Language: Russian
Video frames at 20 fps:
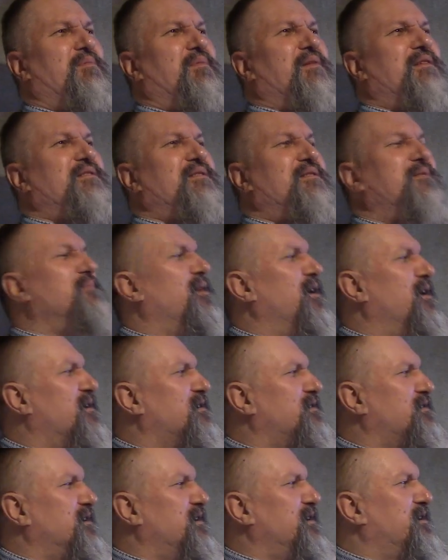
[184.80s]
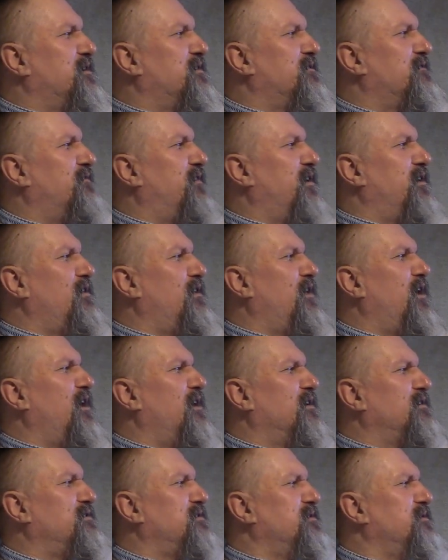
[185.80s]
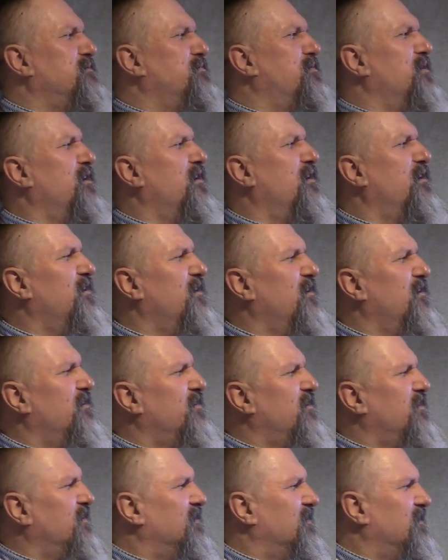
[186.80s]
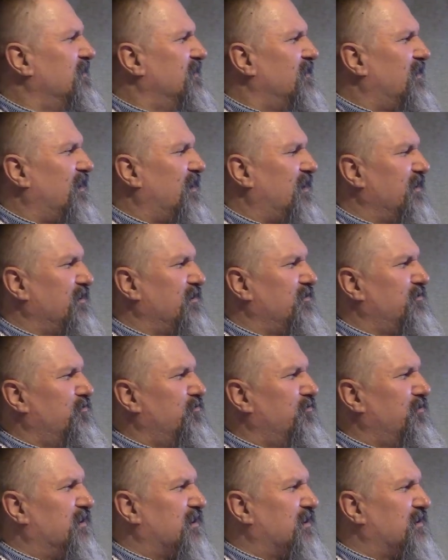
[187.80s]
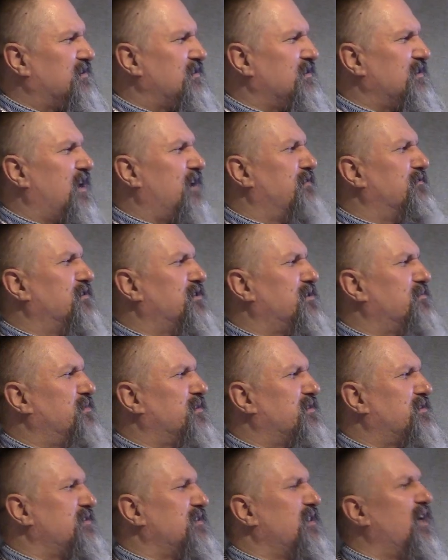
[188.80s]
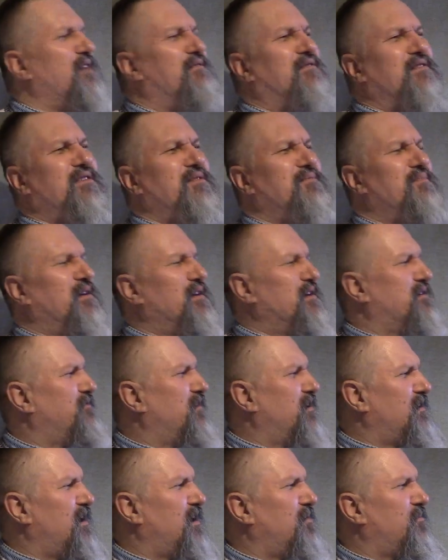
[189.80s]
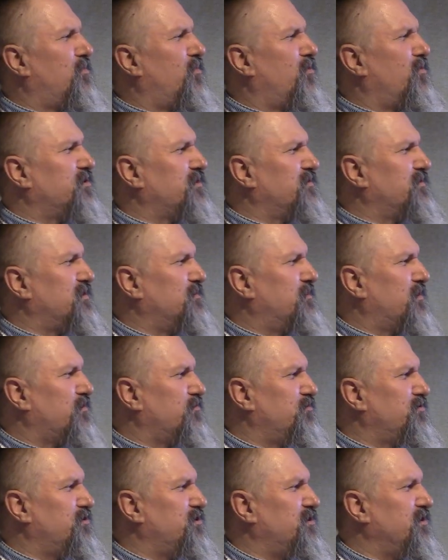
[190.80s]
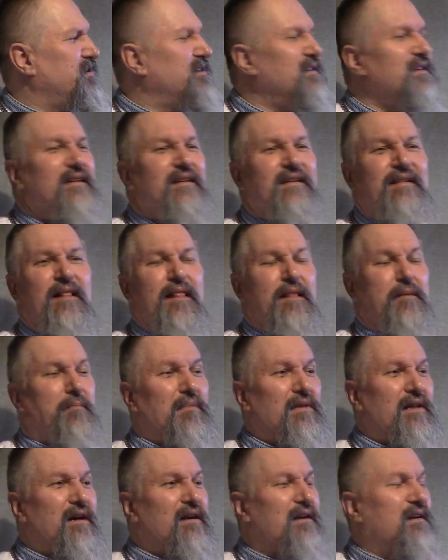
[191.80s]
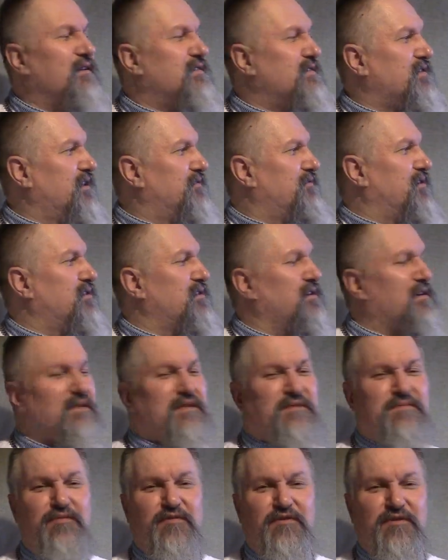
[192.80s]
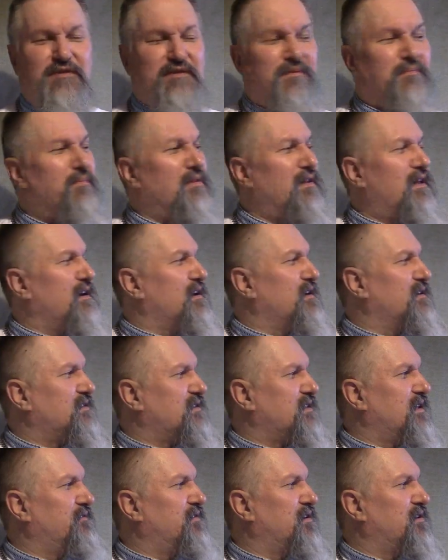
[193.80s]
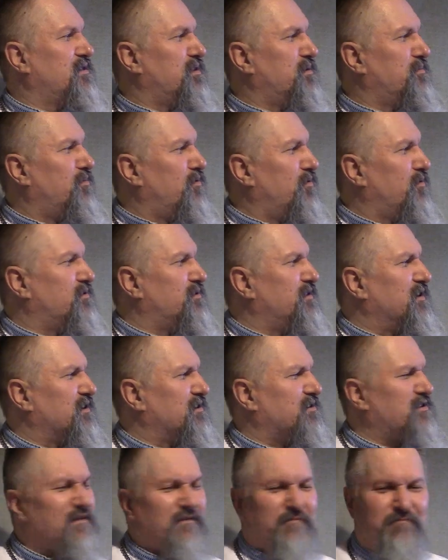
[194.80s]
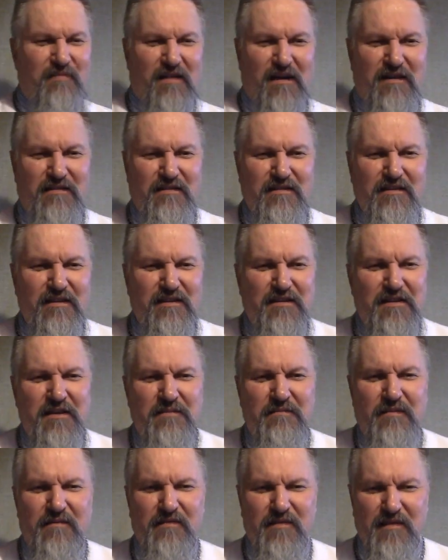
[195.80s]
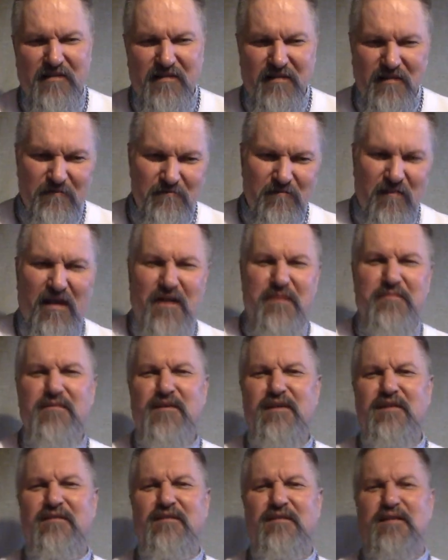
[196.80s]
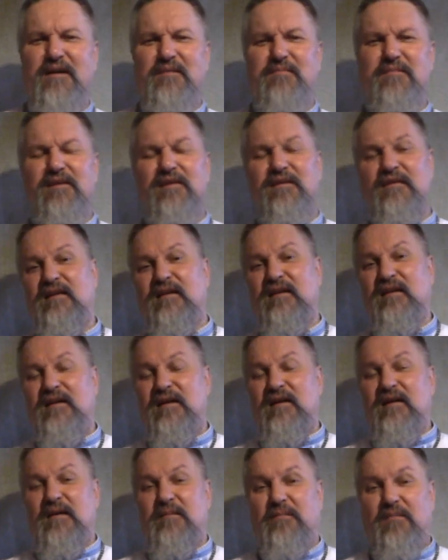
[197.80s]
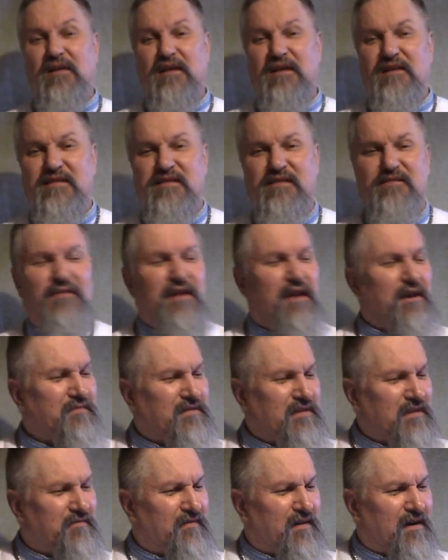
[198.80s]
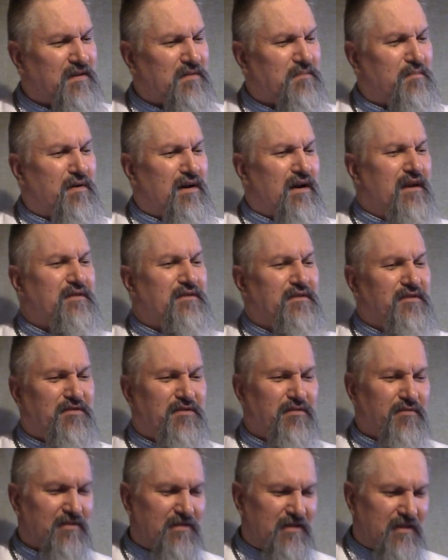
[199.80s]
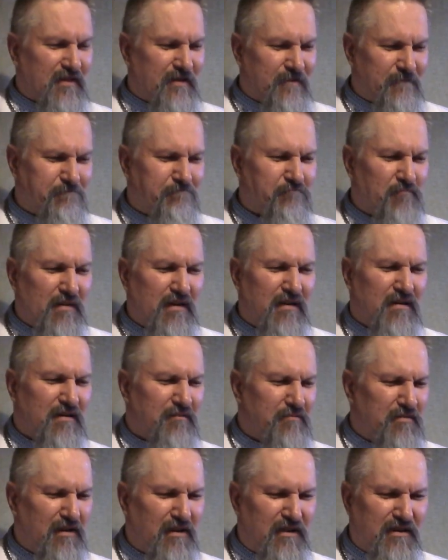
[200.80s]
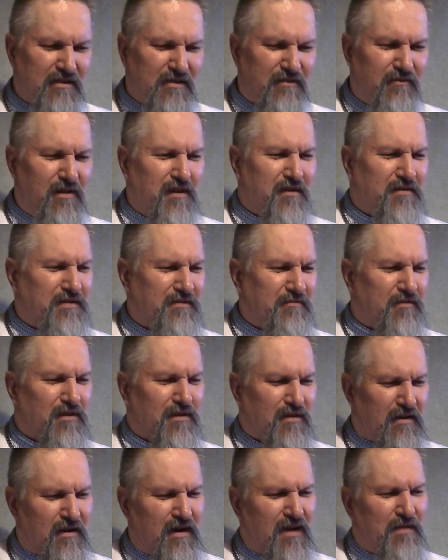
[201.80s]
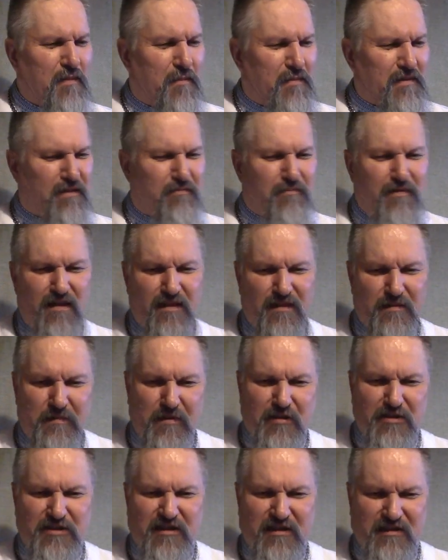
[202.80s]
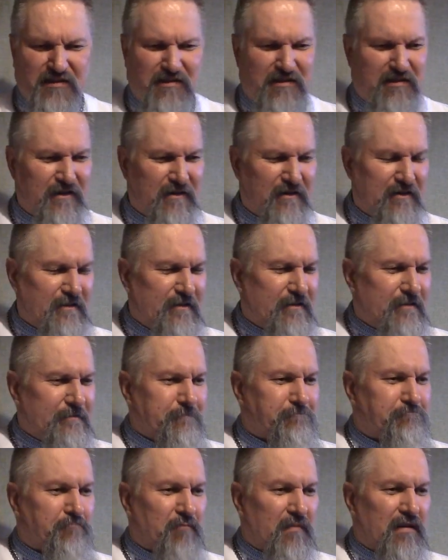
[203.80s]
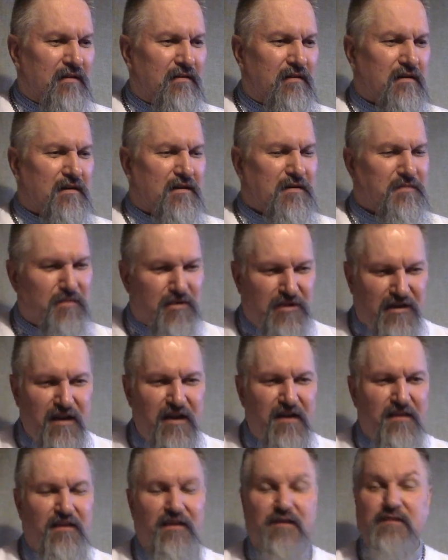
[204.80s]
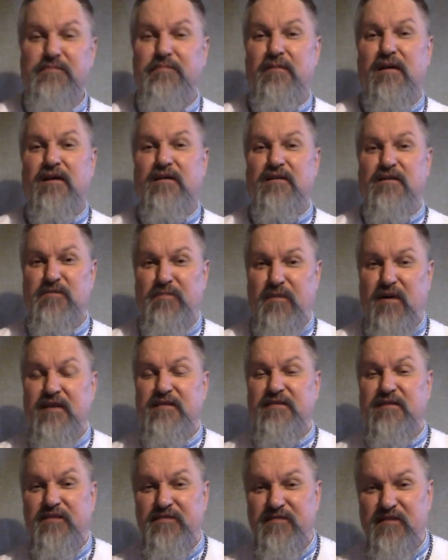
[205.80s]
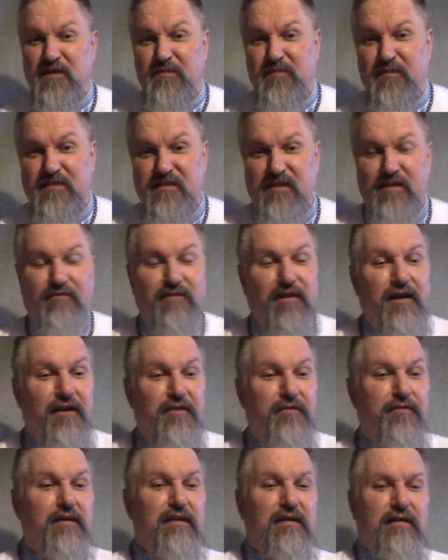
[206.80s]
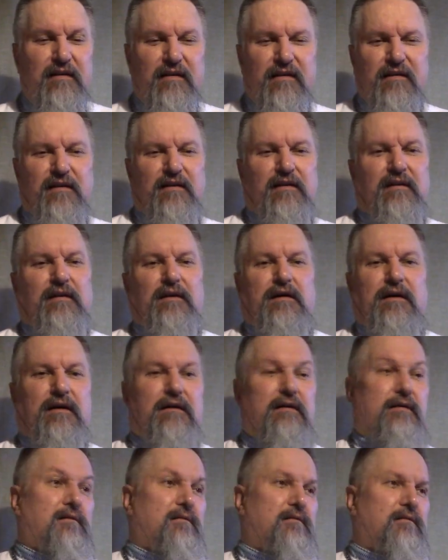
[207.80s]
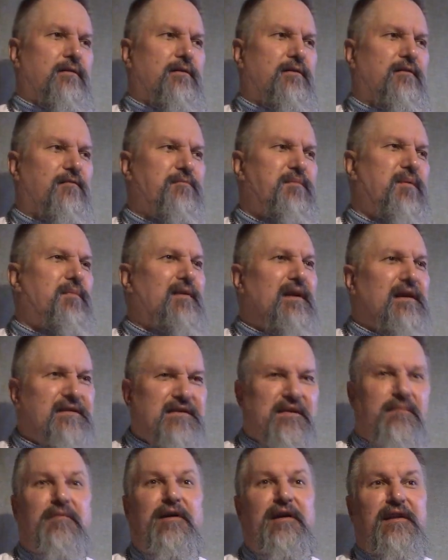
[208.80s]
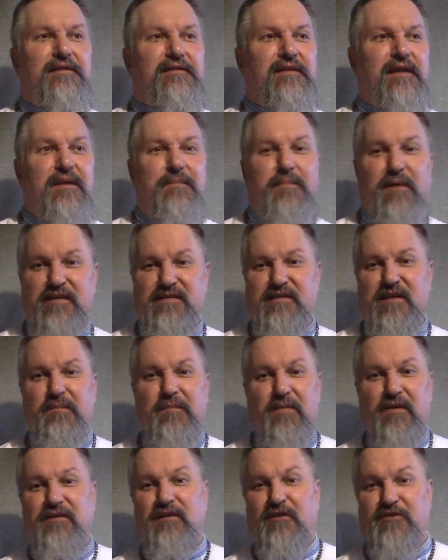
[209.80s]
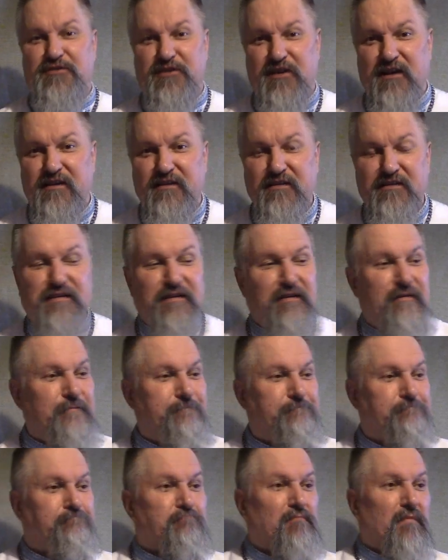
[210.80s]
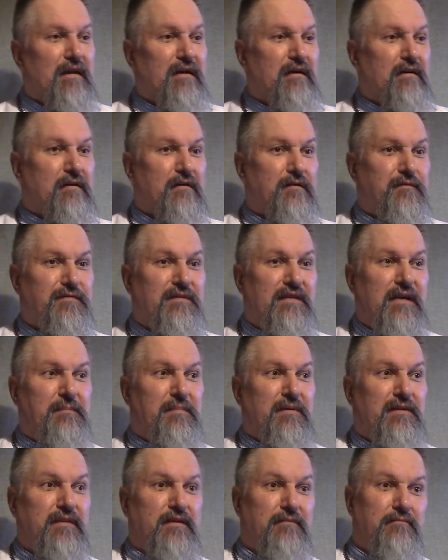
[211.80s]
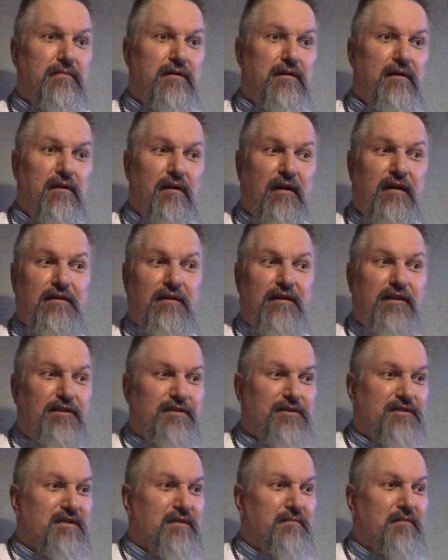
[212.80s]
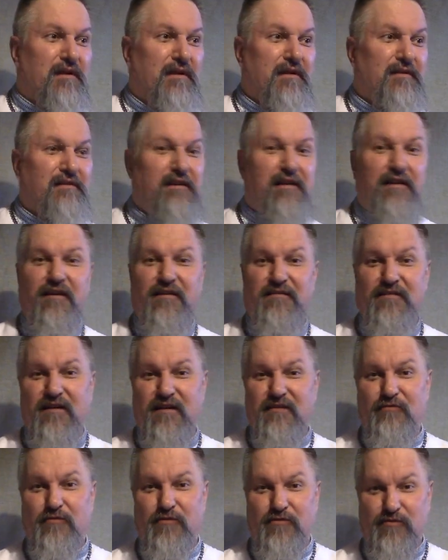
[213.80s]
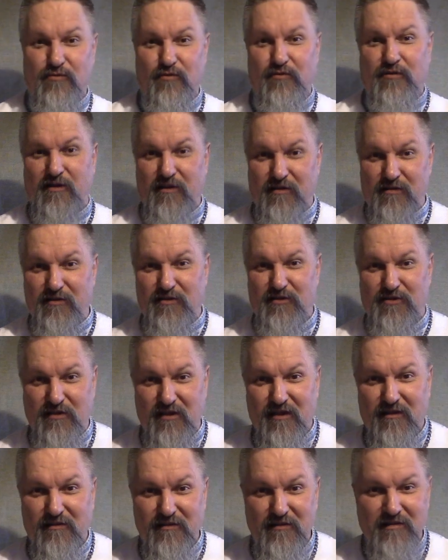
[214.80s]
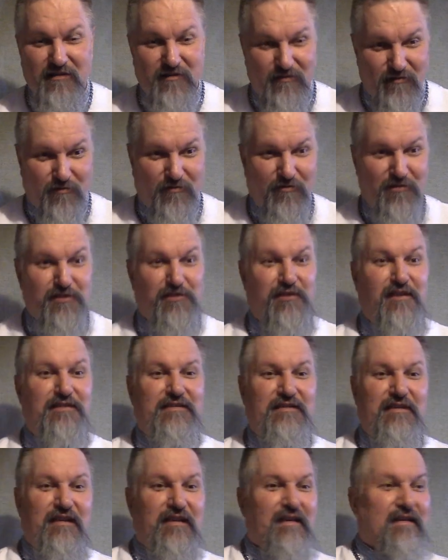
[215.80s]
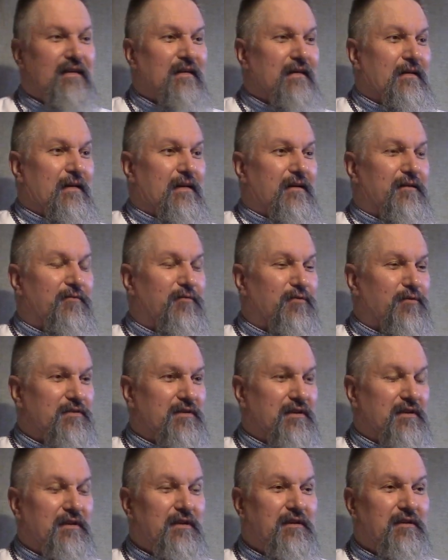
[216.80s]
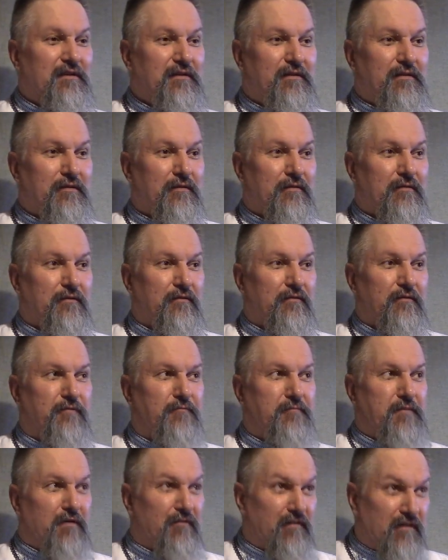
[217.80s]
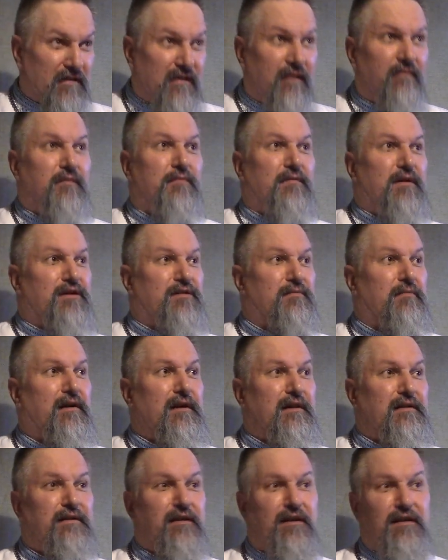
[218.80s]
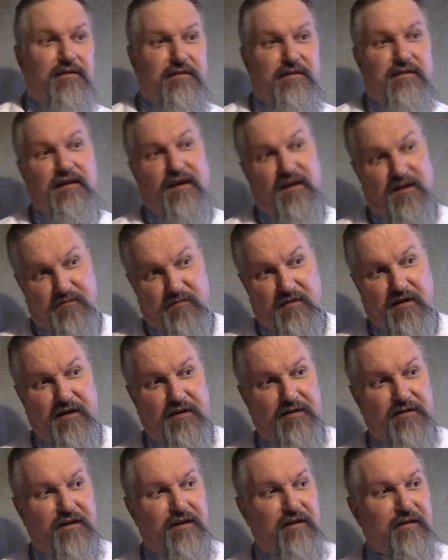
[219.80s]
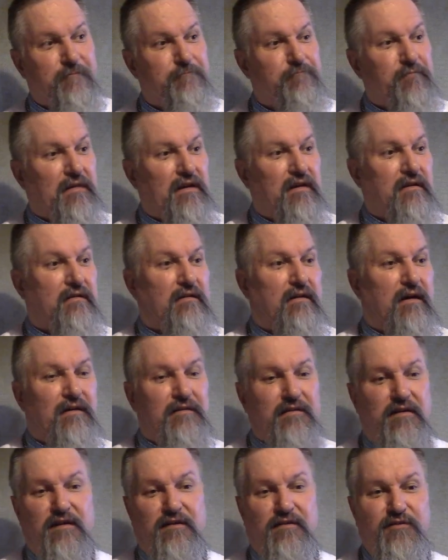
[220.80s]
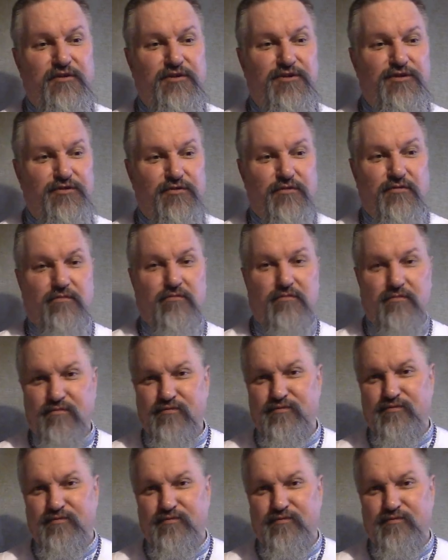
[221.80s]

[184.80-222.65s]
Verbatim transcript: бессмертный, хвала Тебе. Аллилуйя, слава Тебе, слава Тебе и хвала, Боже всемогущий. Благословен Господь, благословен Ты Бог наш, отныне и вовек. Аминь, аминь. Благоставляю всех вас, братья, сестры. А, Благоставляю сегодня это хлеба, преломление, причастие. Э, размышления. С, Пасхой всех поздравляю. Э, в библейском календаре Пасха продолжается, э, в западном католическом календаре она вот только начиналась, только началась. Вот, и в православном нашем календаре, старом календаре, она еще,